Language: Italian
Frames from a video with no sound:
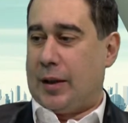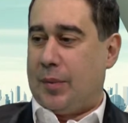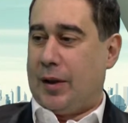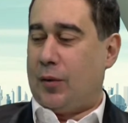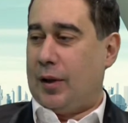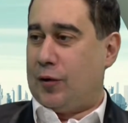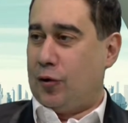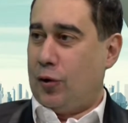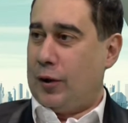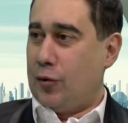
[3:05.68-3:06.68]
di capire quali
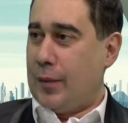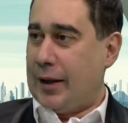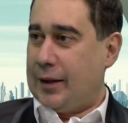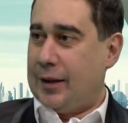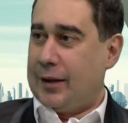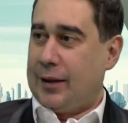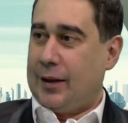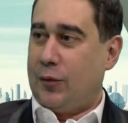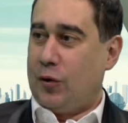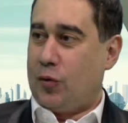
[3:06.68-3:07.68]
sono le domande
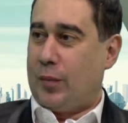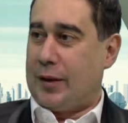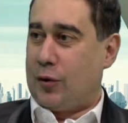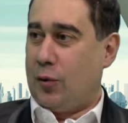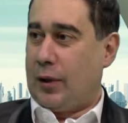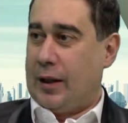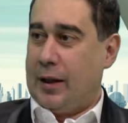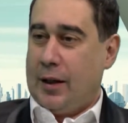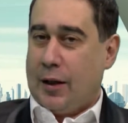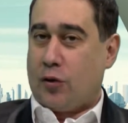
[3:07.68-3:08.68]
di Luigi Pastori
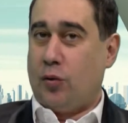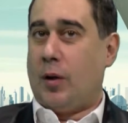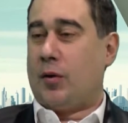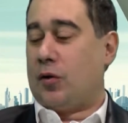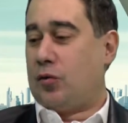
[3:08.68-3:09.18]
sulla,